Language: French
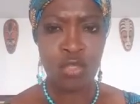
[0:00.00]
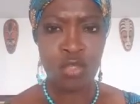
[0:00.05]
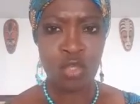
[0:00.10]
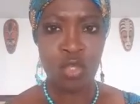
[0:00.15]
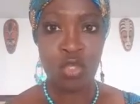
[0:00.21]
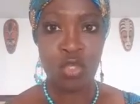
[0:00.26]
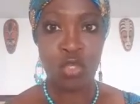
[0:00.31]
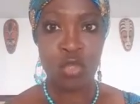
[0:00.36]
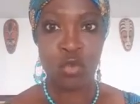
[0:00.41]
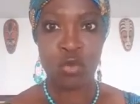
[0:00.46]

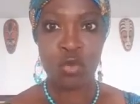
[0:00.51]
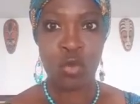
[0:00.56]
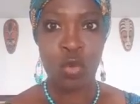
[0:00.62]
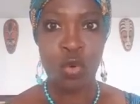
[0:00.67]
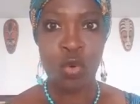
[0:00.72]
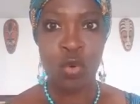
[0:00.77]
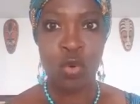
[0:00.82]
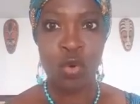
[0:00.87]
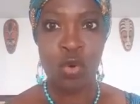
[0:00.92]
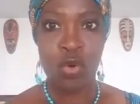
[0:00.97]
sur son dos
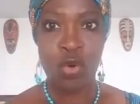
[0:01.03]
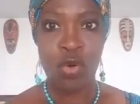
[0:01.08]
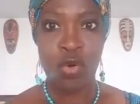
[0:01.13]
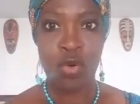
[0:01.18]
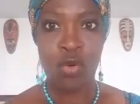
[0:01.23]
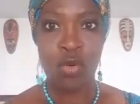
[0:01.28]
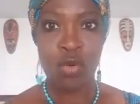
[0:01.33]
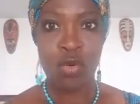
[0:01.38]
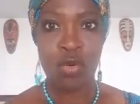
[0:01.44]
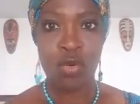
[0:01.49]

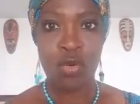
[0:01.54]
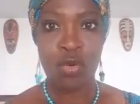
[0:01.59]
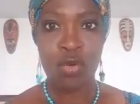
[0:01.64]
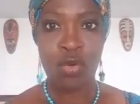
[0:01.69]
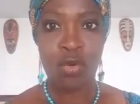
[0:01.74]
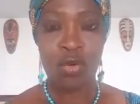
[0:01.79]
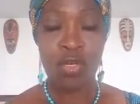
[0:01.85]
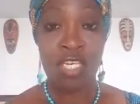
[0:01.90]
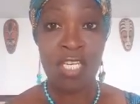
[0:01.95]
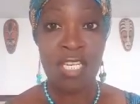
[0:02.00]

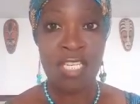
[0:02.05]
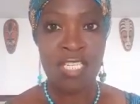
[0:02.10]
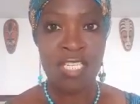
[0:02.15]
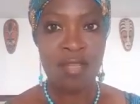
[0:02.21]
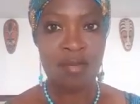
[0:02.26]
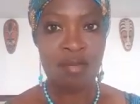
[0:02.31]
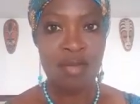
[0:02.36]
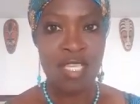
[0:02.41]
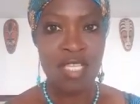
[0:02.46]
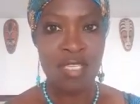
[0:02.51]

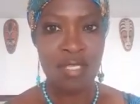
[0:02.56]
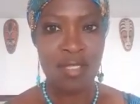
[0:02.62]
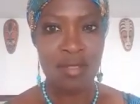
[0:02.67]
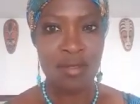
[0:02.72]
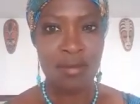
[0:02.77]
l'ennemi.